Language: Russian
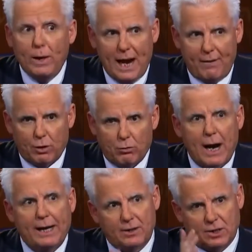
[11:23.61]
Иакова
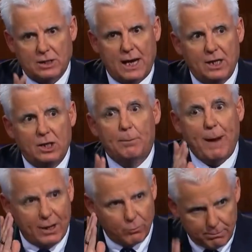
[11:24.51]
4 главе
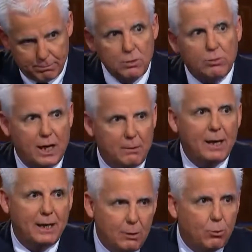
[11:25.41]
7 стихе.